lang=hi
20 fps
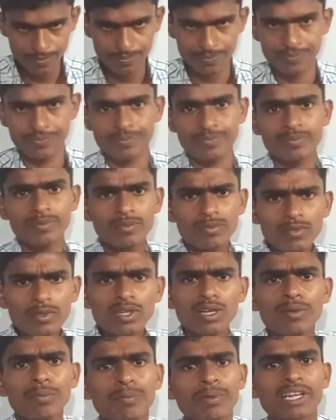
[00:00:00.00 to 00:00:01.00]

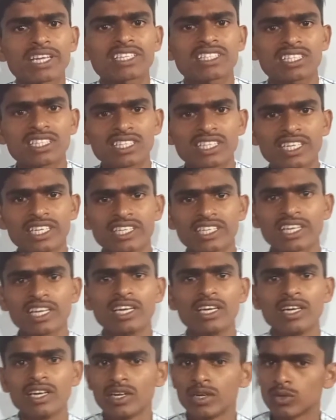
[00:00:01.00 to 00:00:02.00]
प्रश्न दिए थे